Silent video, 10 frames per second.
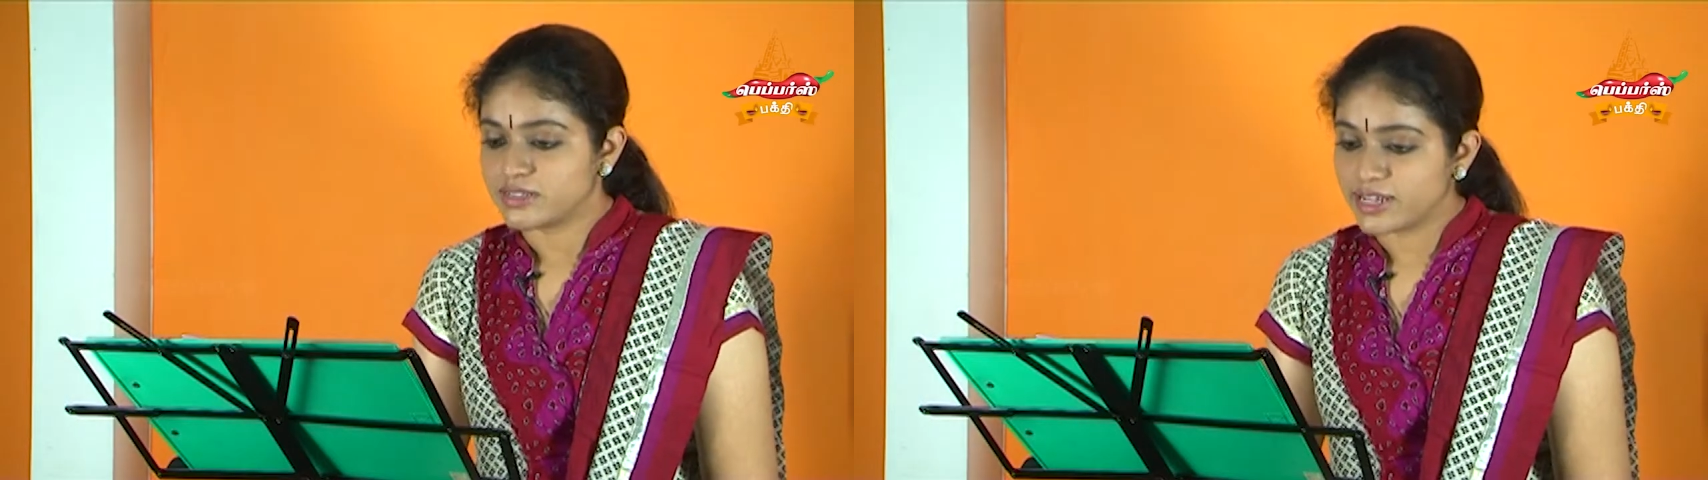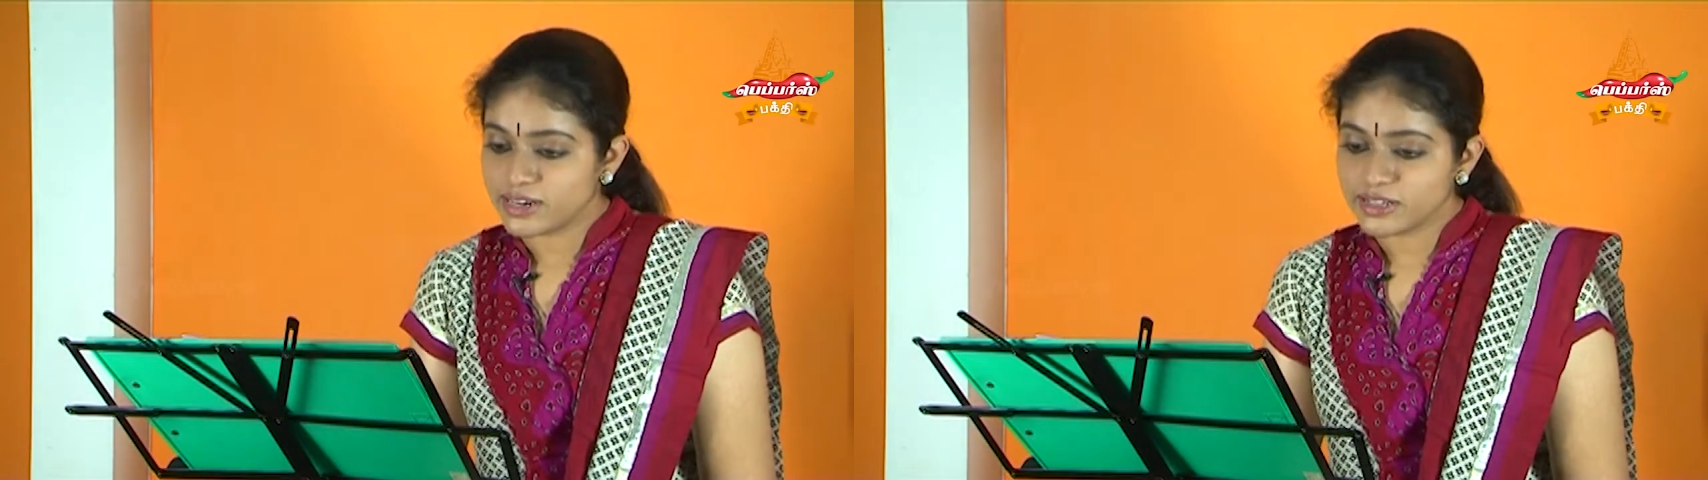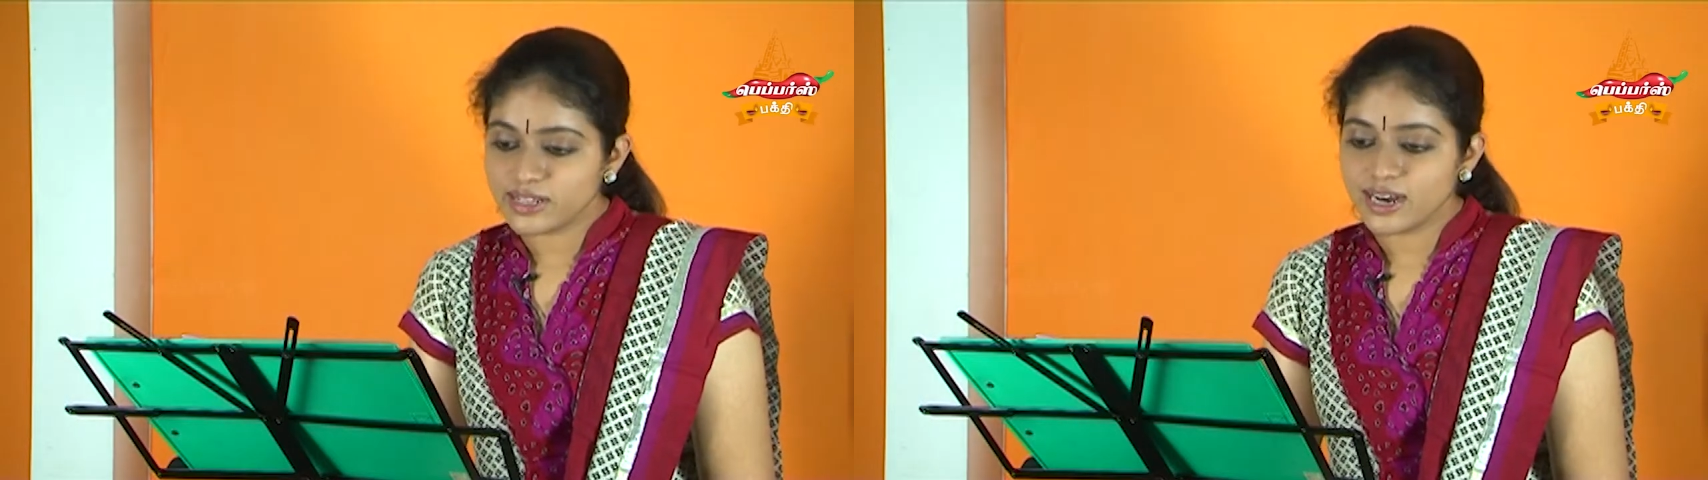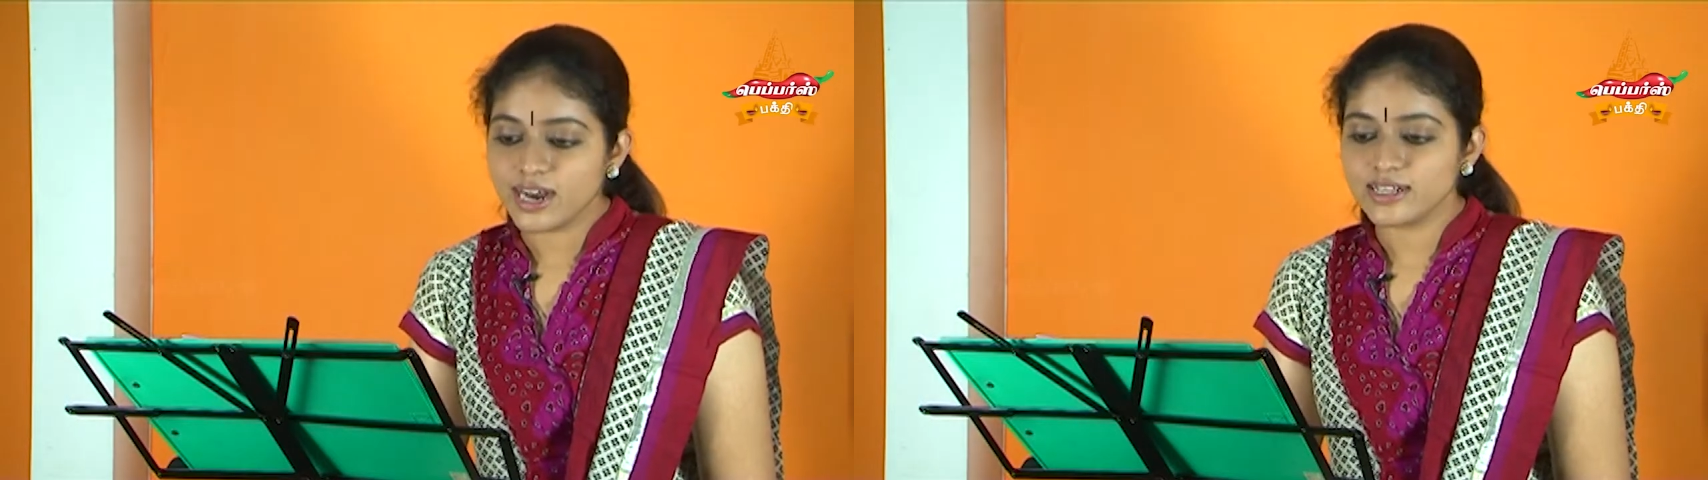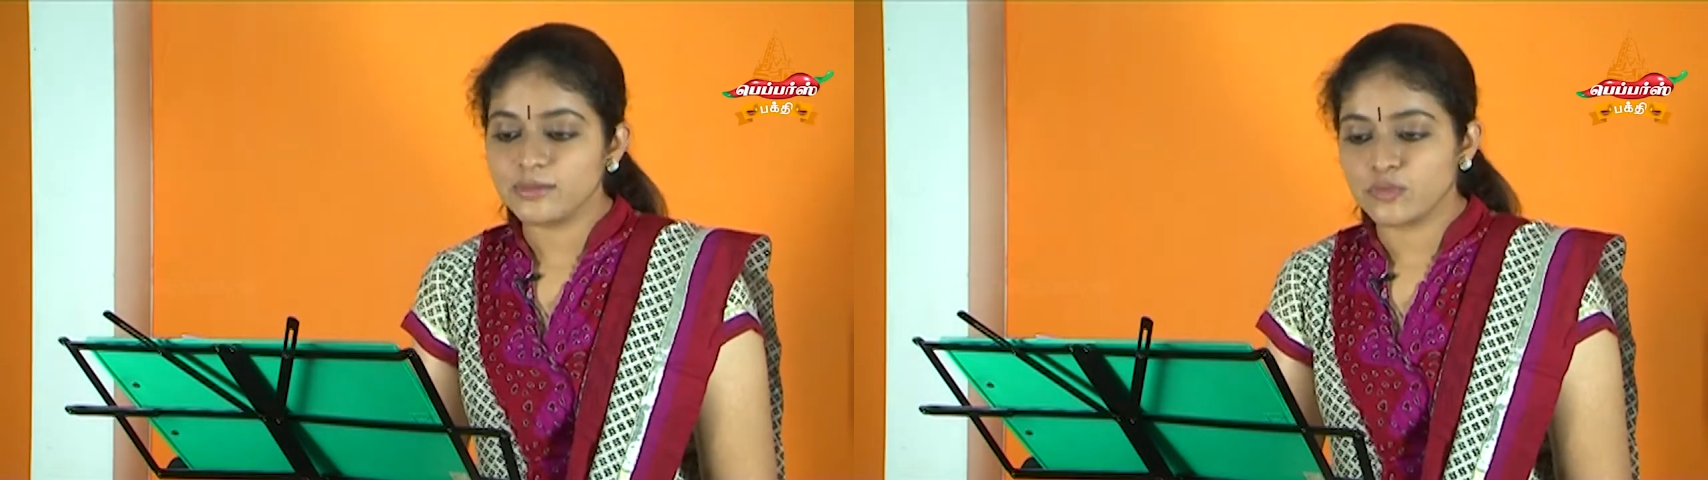
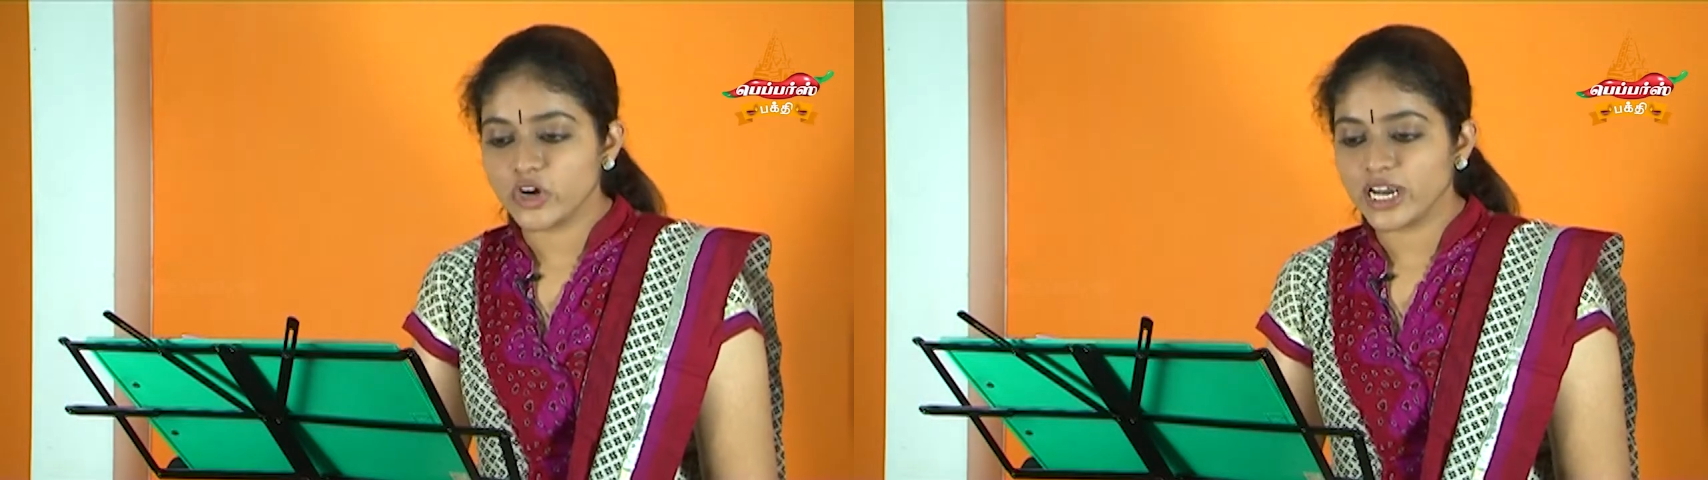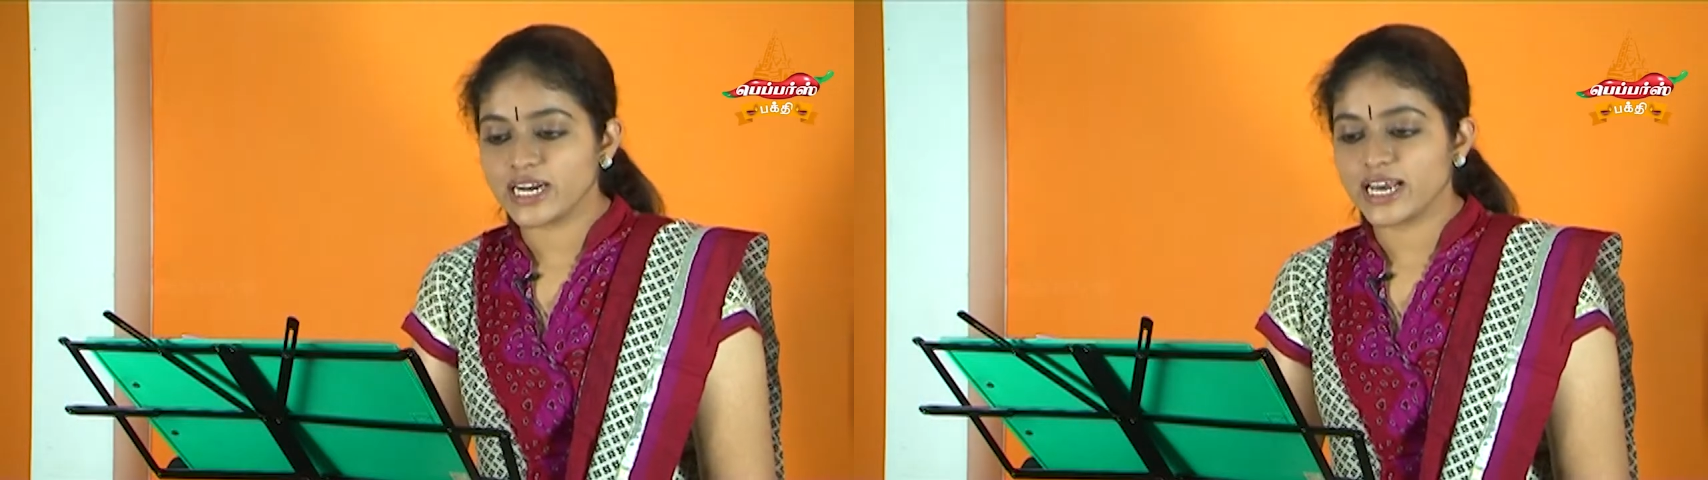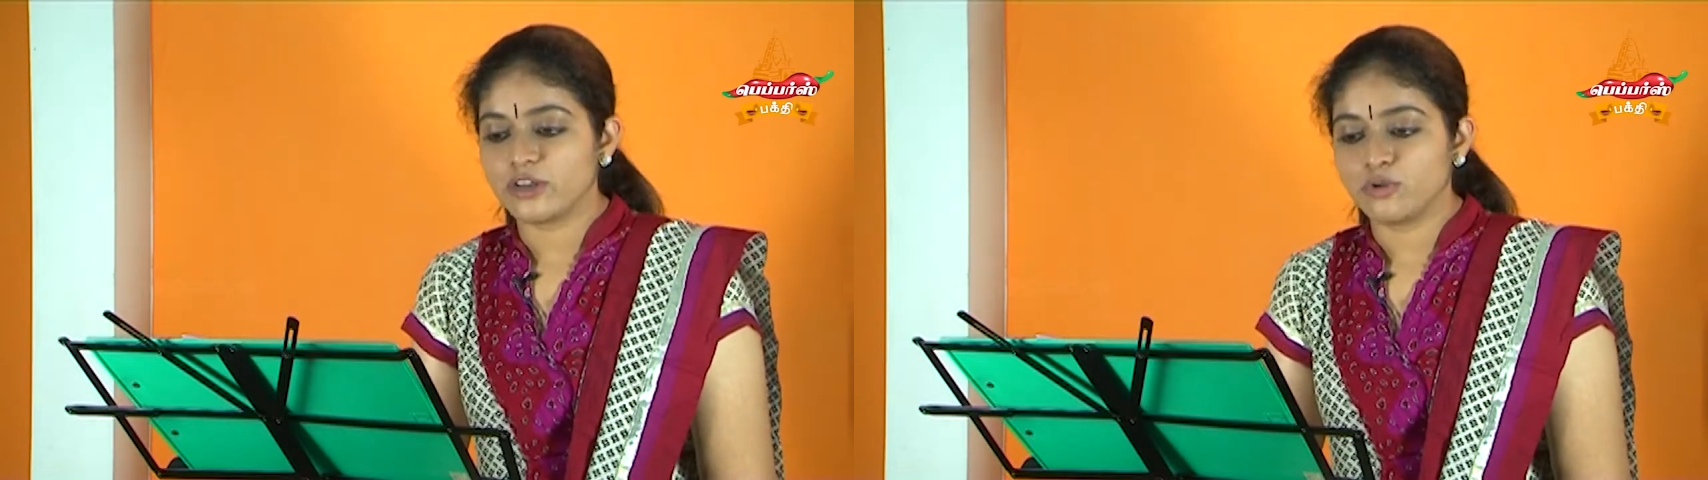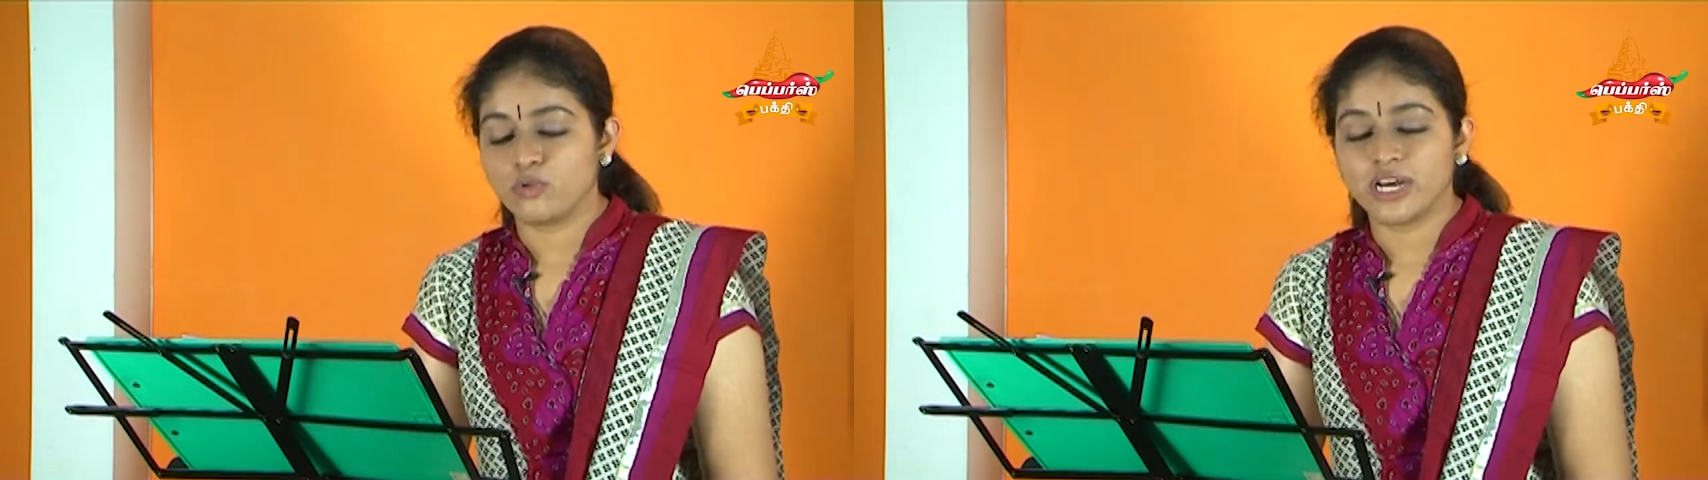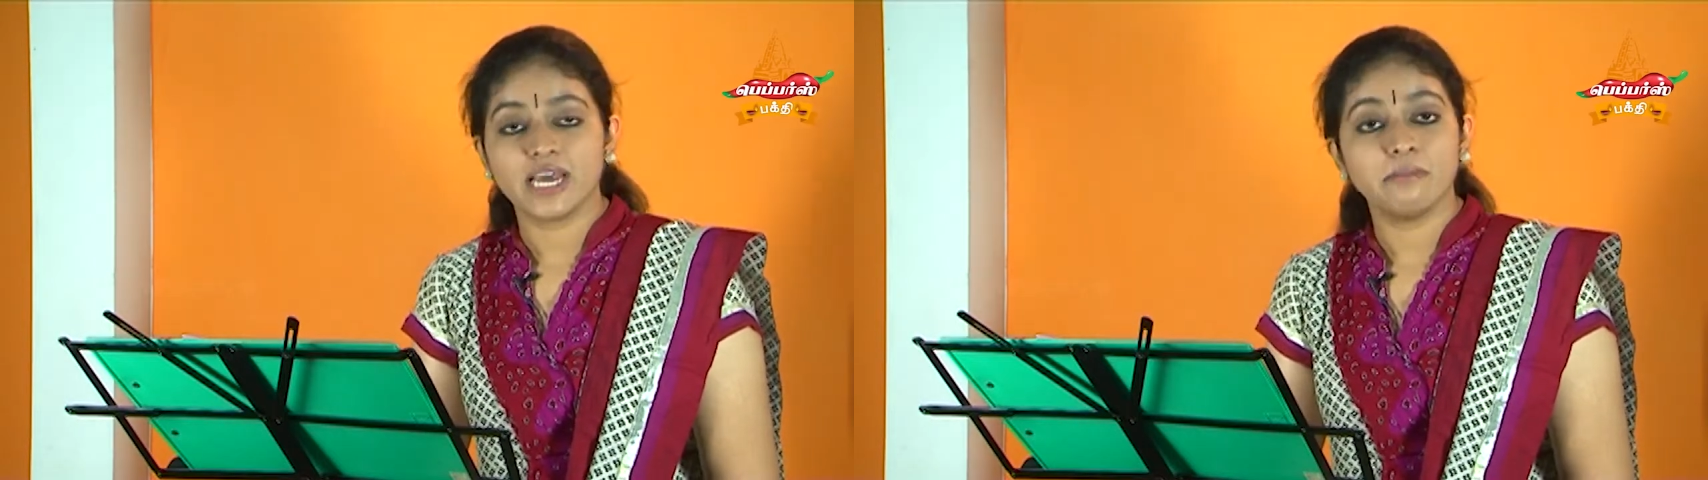திருந்தாத மொழியினை
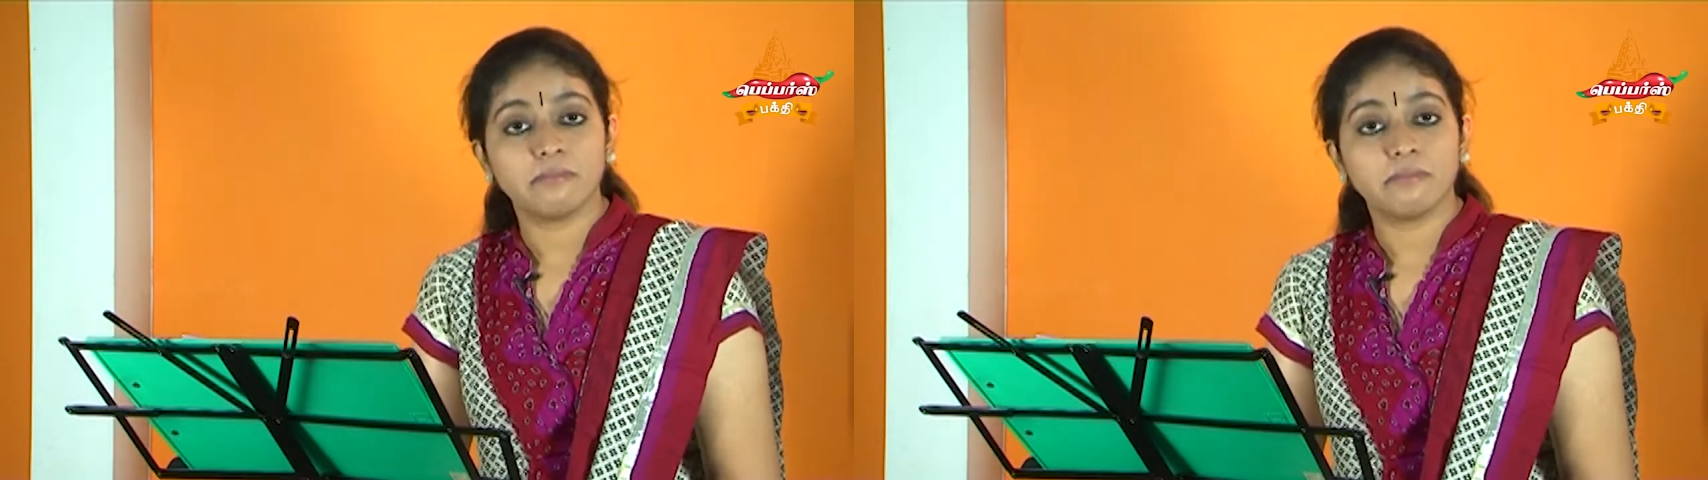உடைய